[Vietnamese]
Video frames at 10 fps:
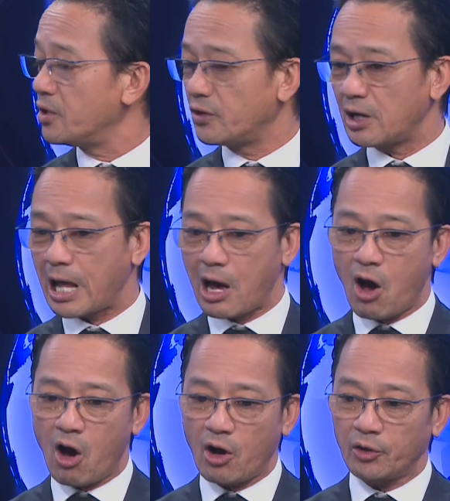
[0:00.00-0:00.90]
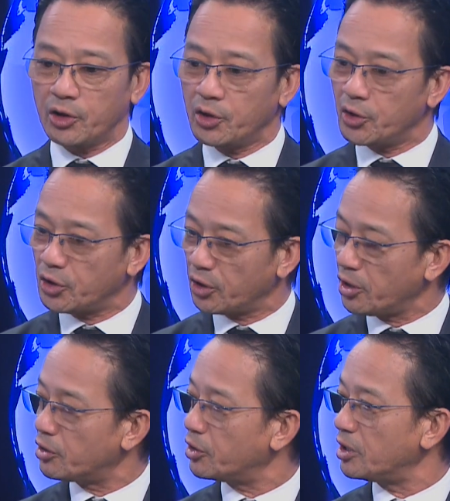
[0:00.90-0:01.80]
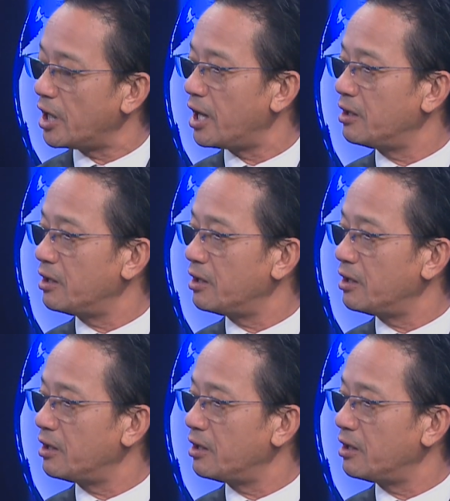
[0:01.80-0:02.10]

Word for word: tức là họ đưa những cái người